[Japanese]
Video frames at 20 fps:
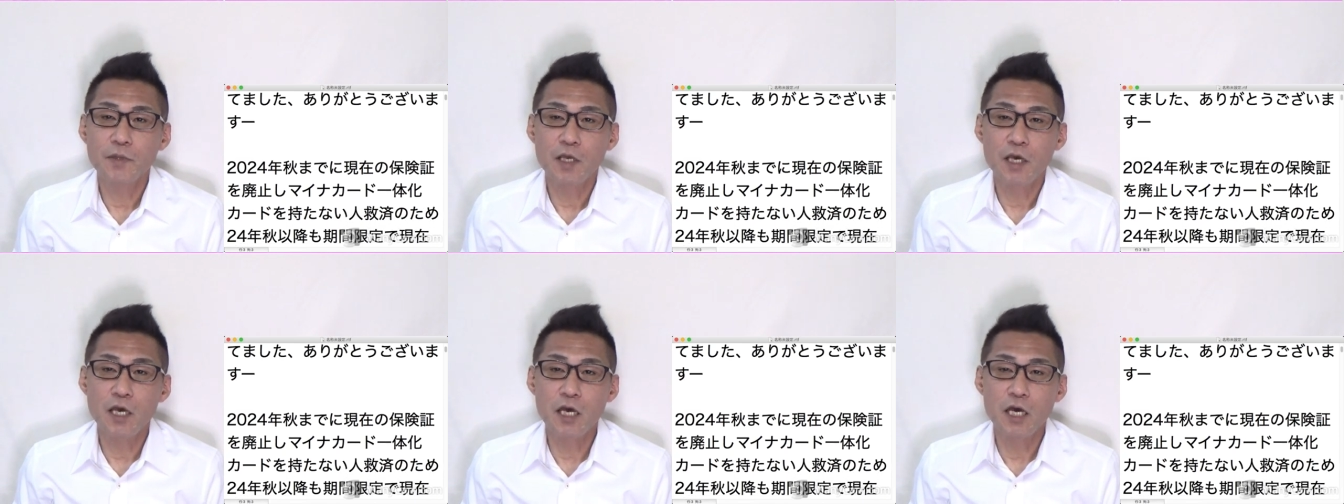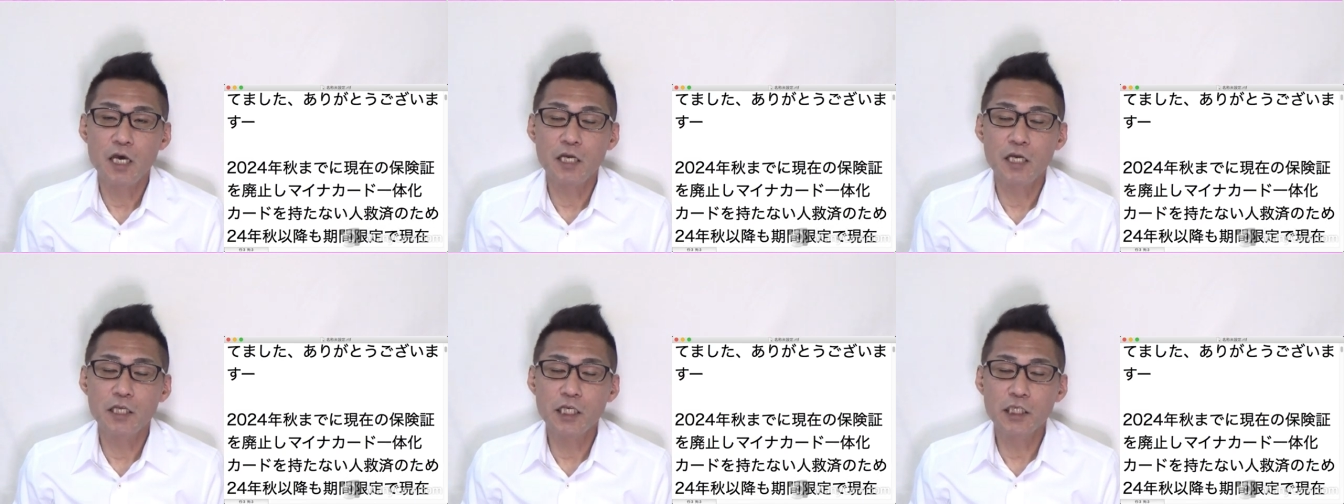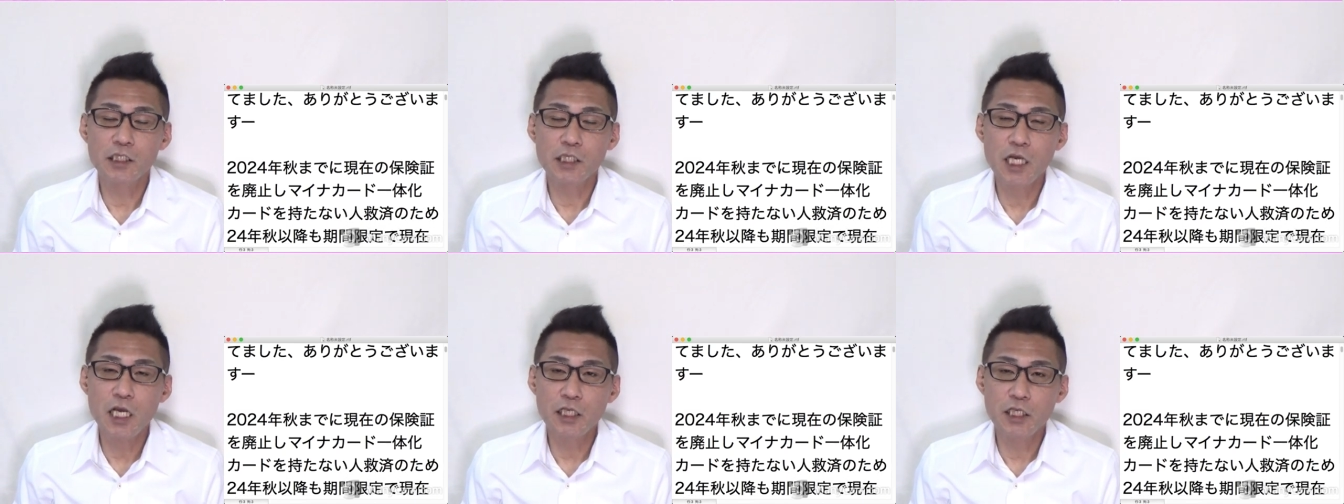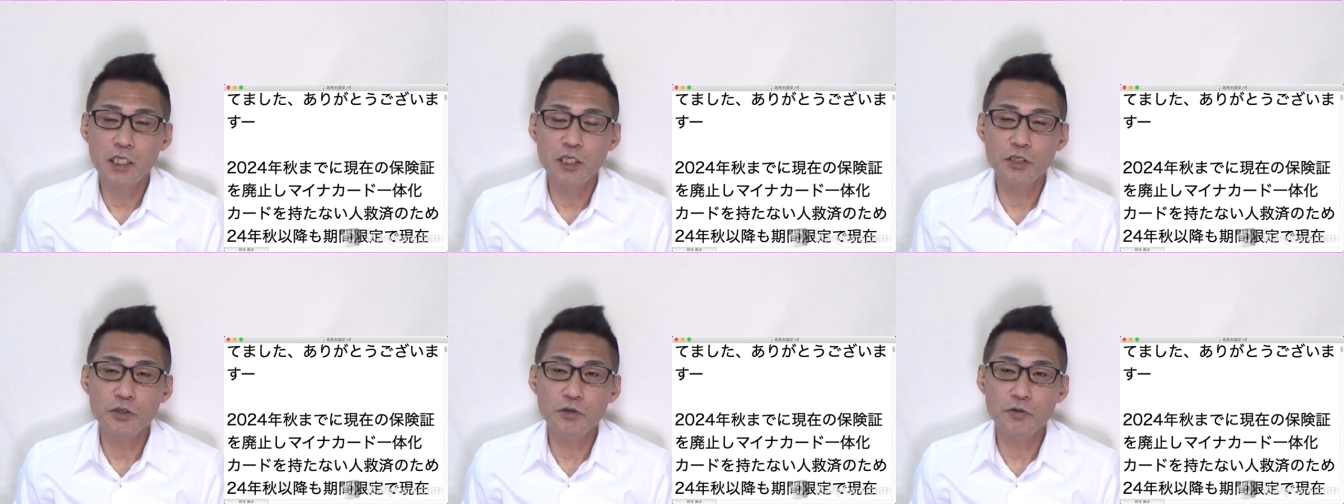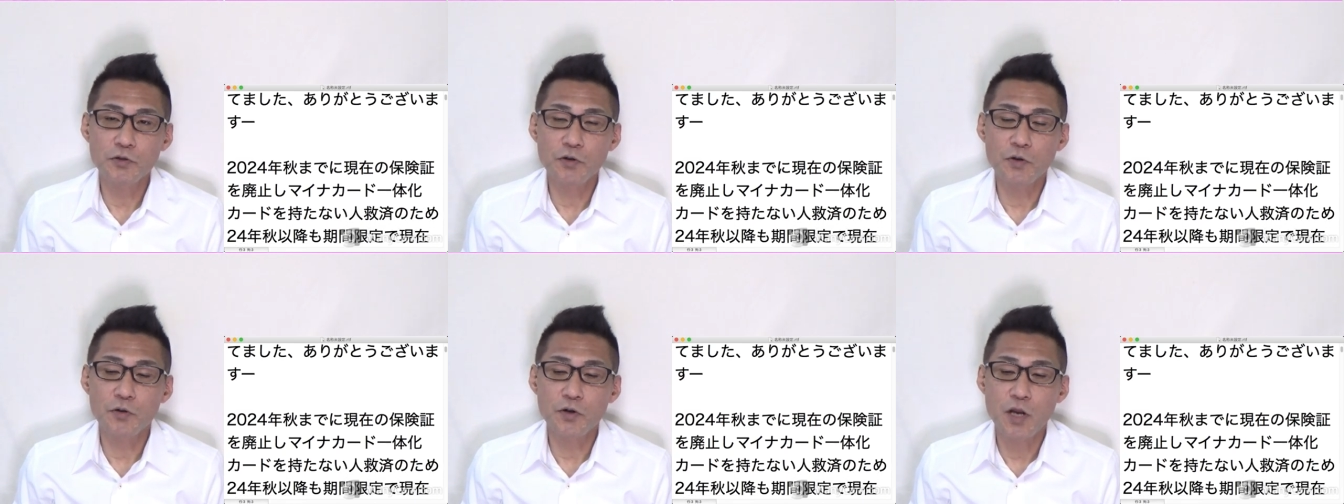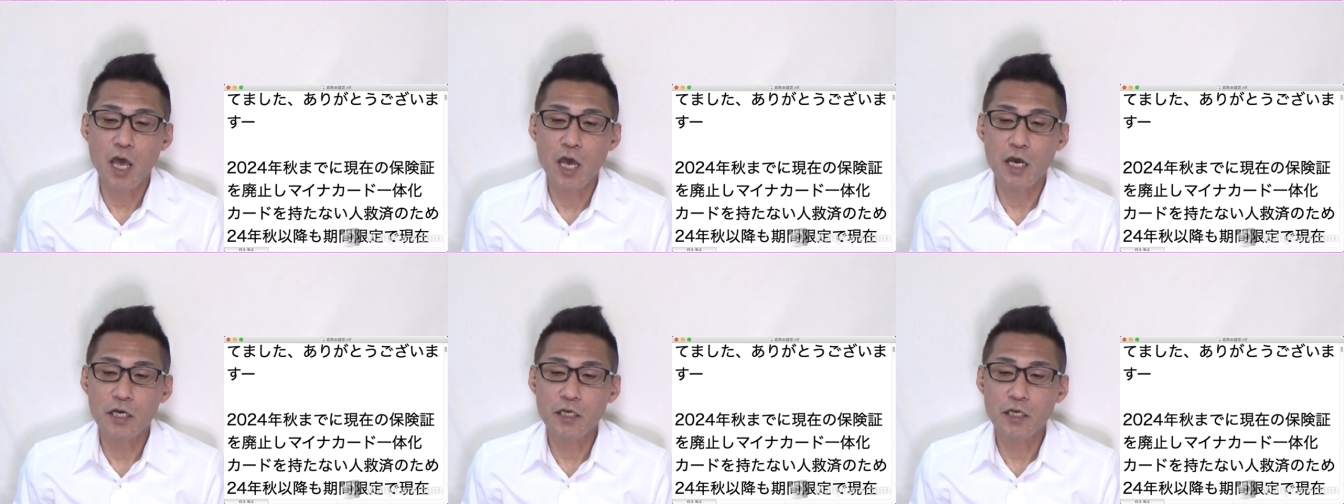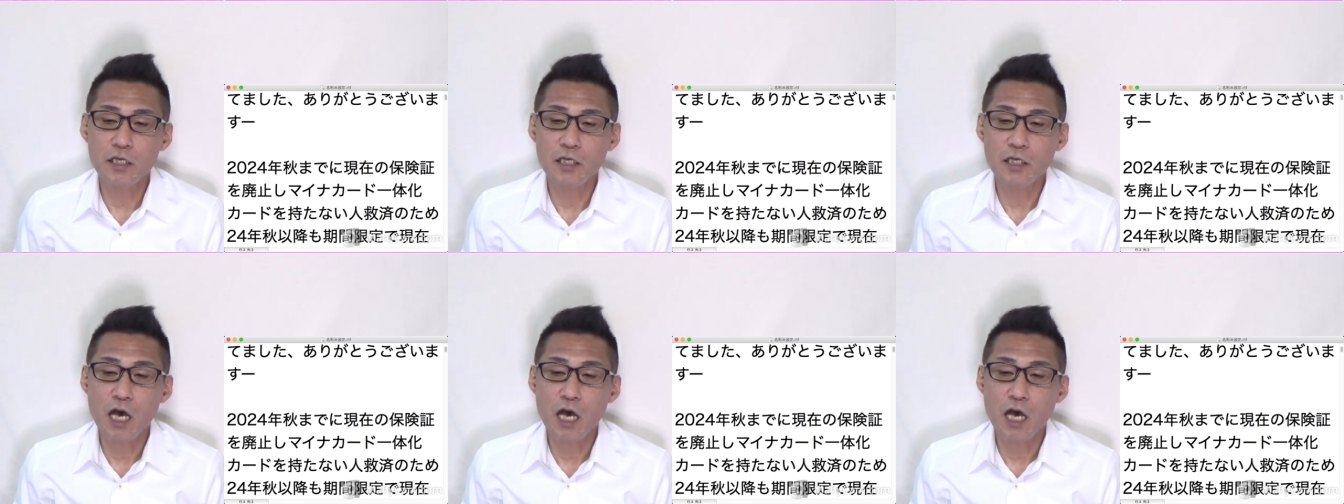えー、2024年